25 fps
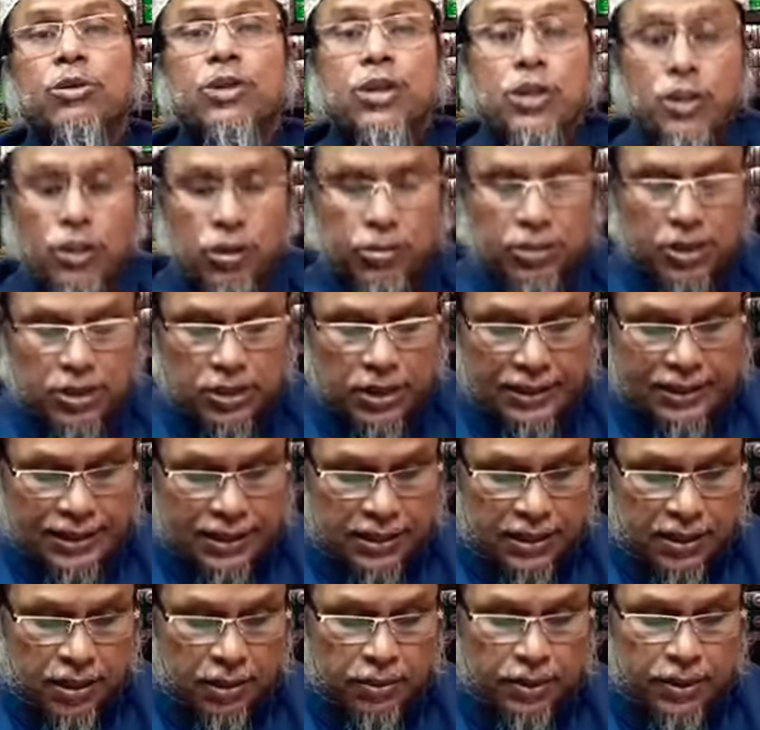ওই নিয়মে
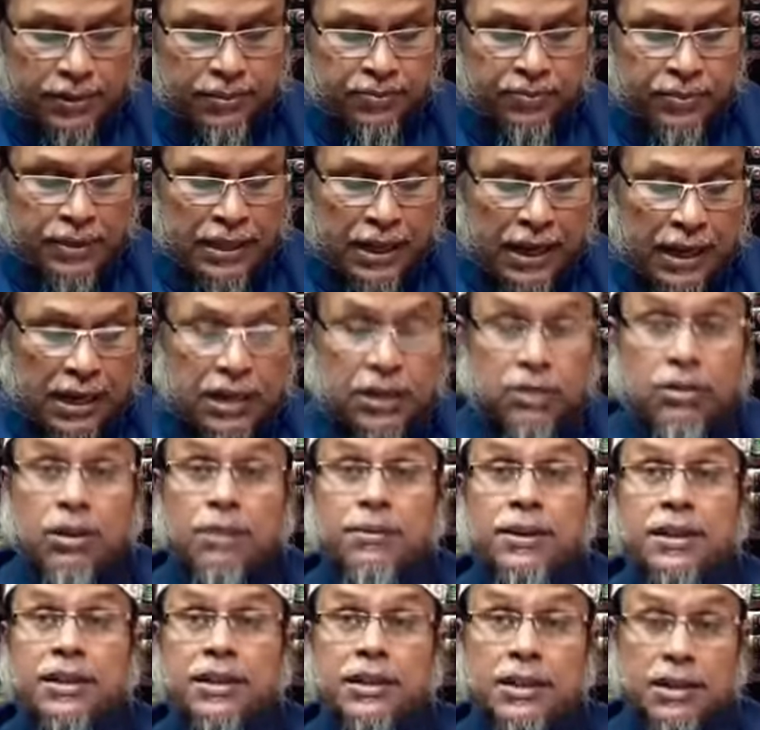সাজাতে হবে আরেকজন
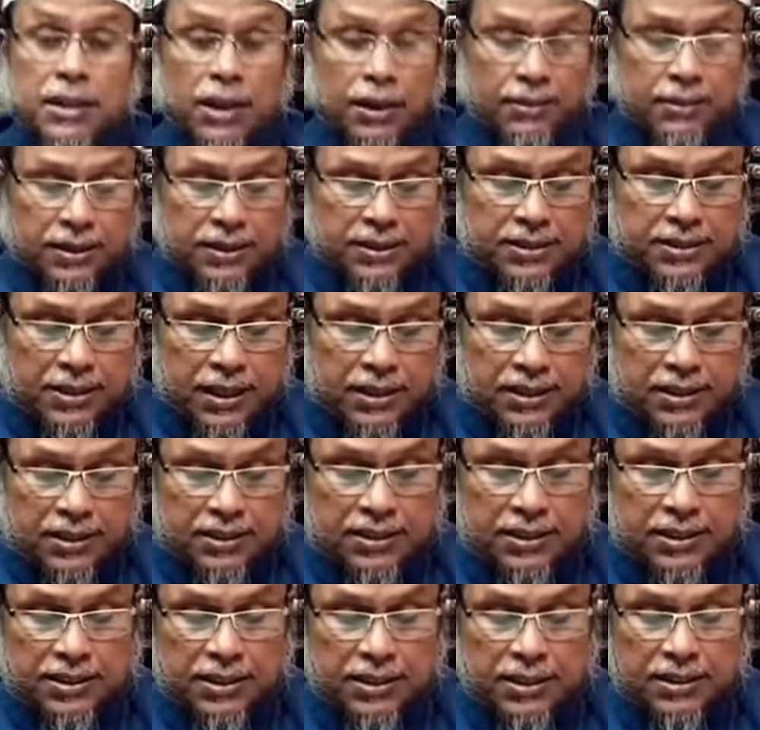আমাদের আমার কাছে জানতে
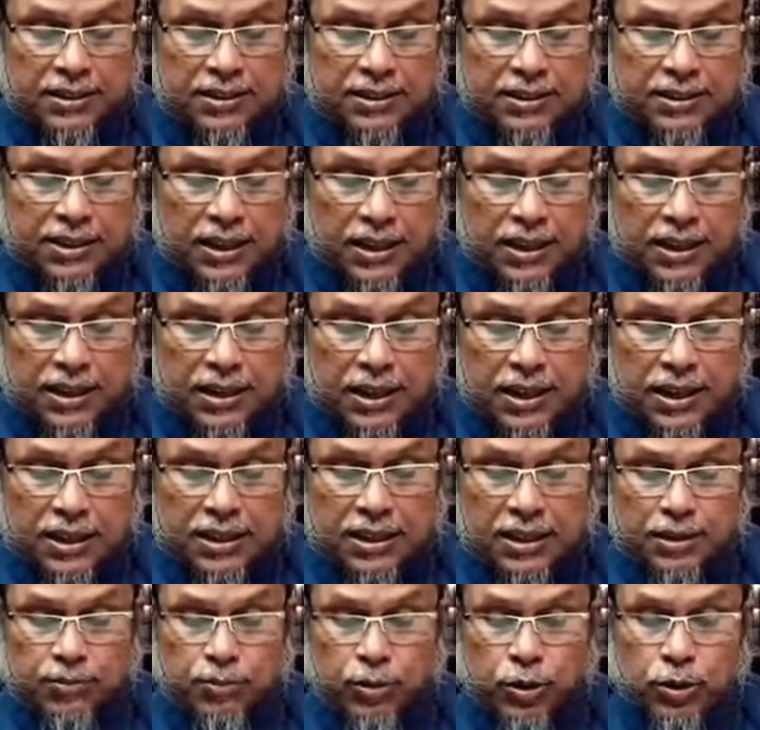চেয়েছেন চার
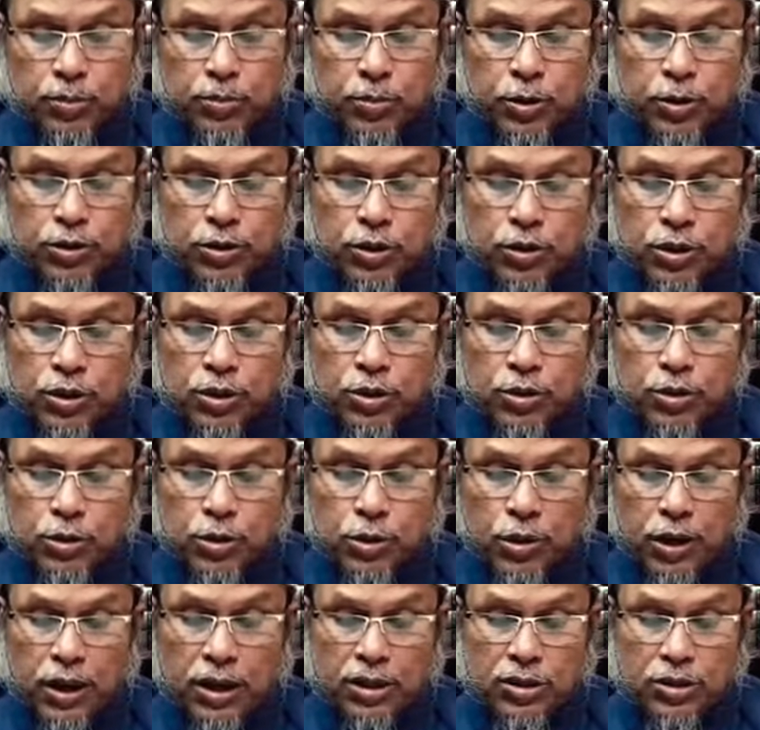রাখাতের পরে প্রচলিত
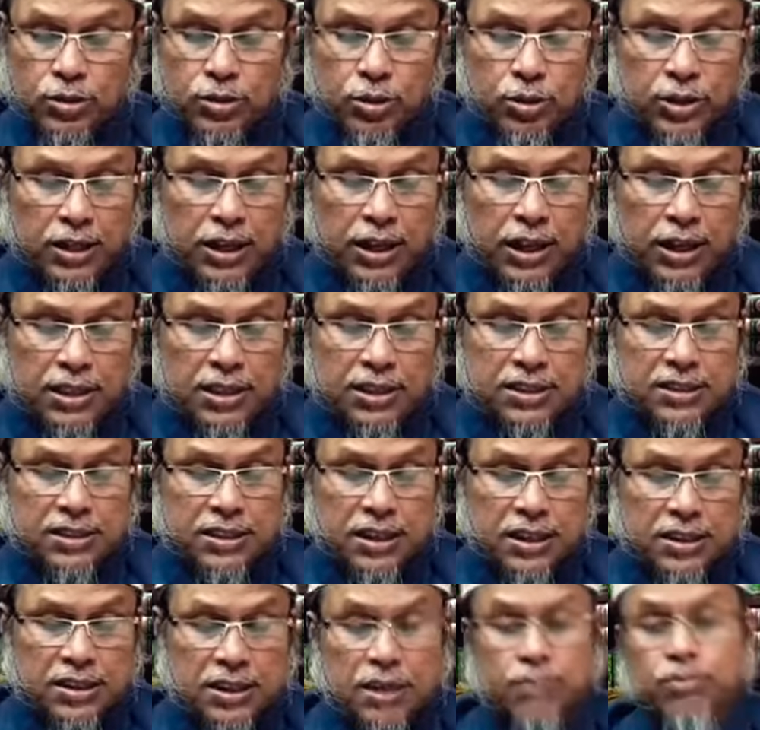দোয়া সই হাদিস
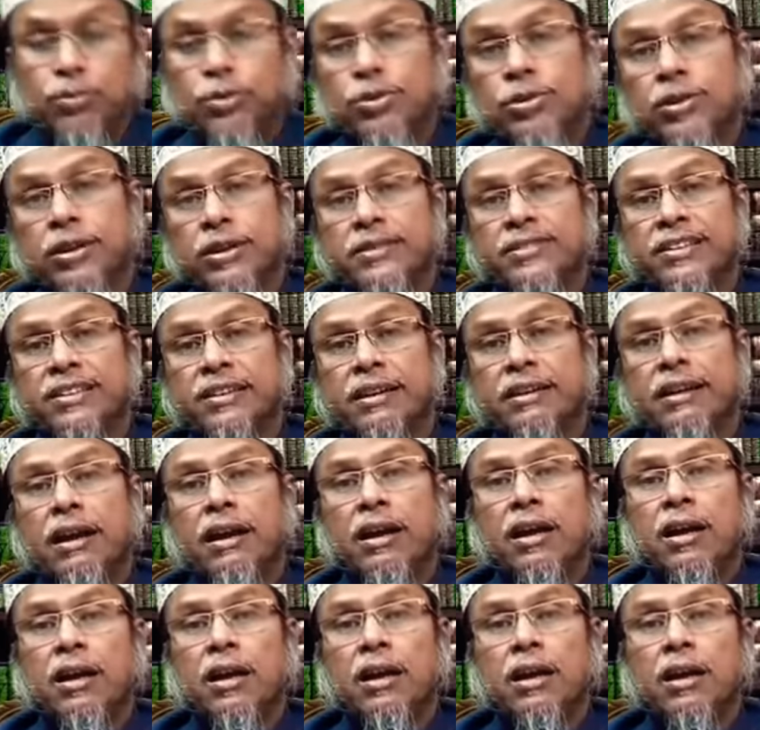দ্বারা সাব্যস্ত আছে কিনা
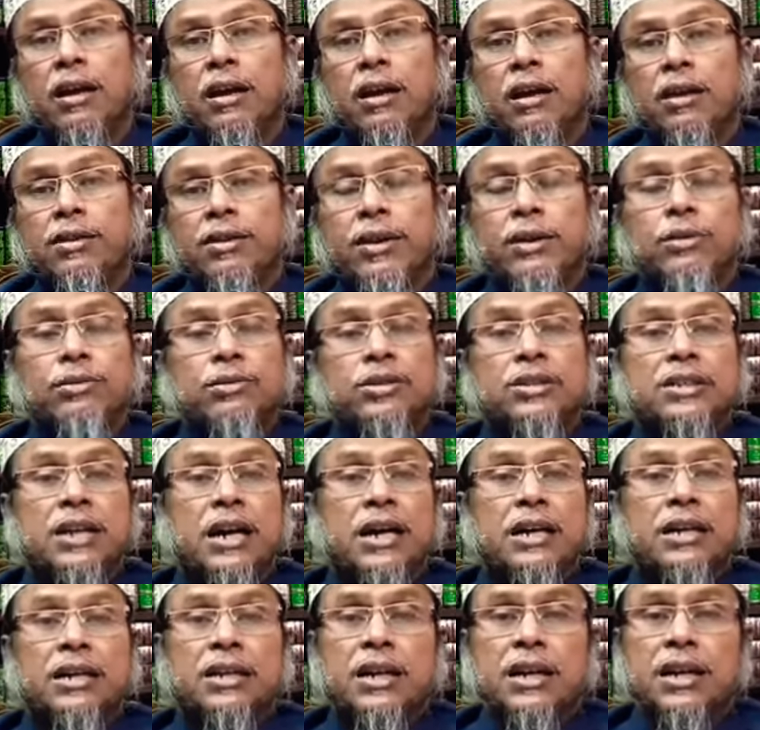দেখুন
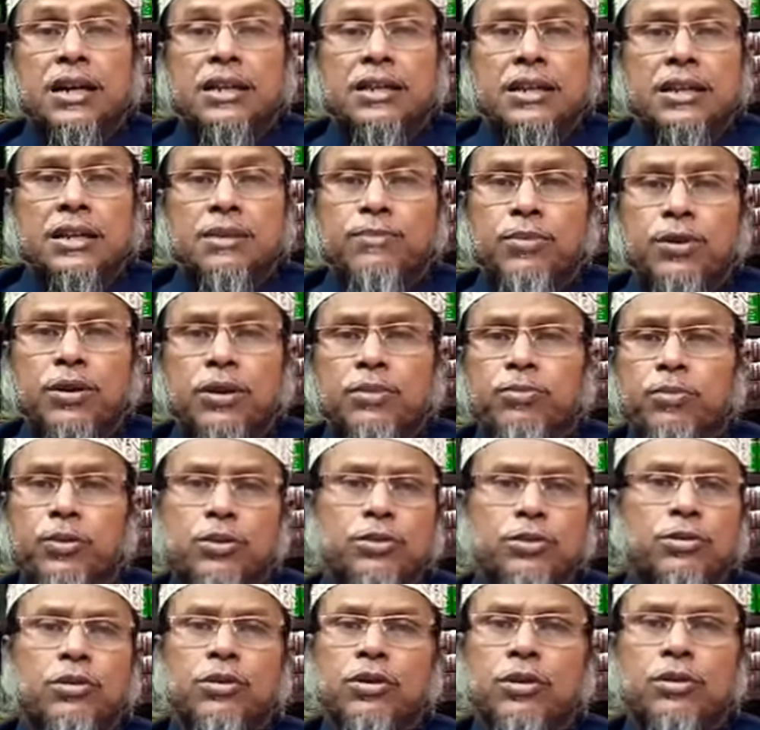চার রাখাতের পরে
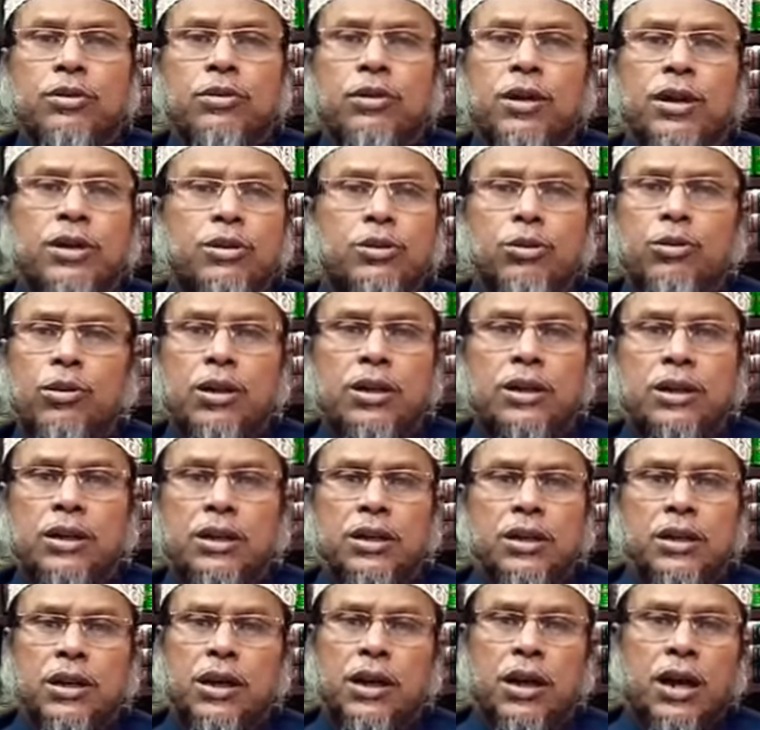প্রচলিত এই দোয়াটি
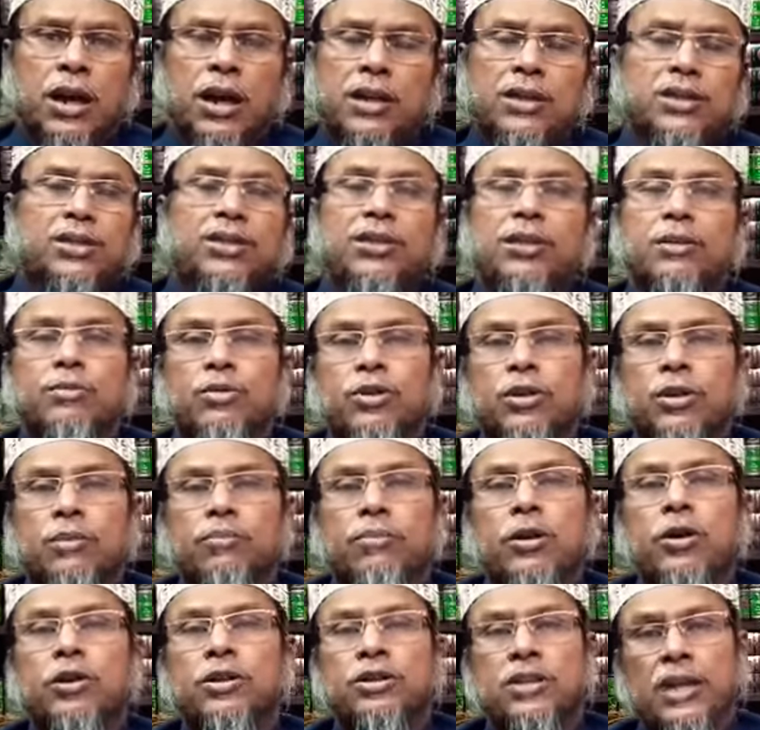হাদিসের মধ্যে
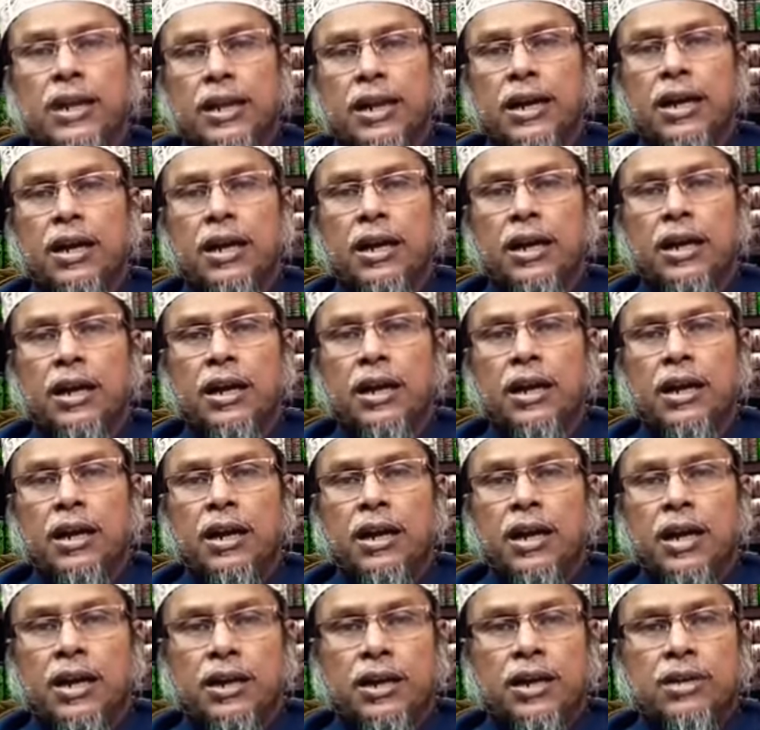পাওয়া যায় না
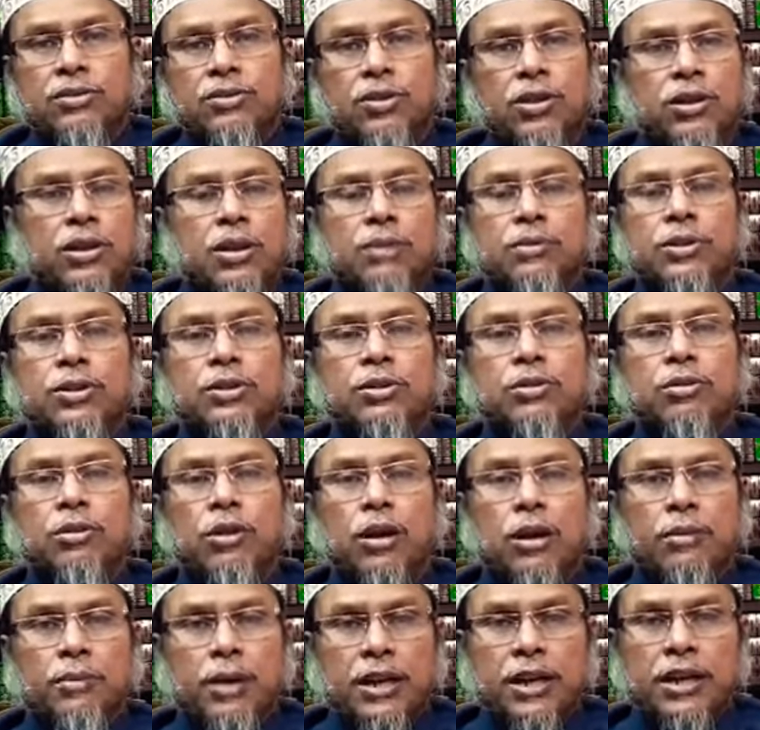এটা শ্রদ্ধাভাজন
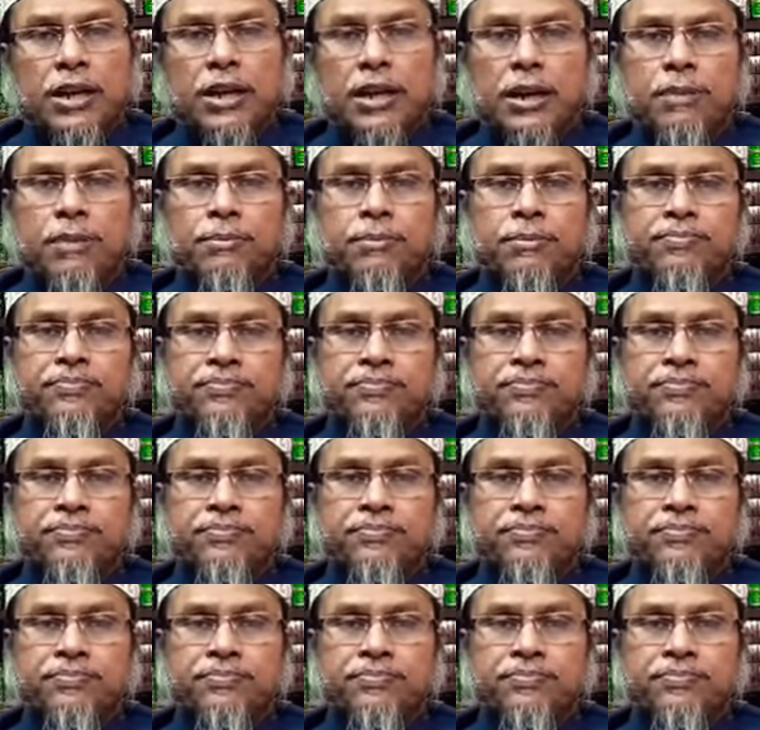ওলামায় কেরাম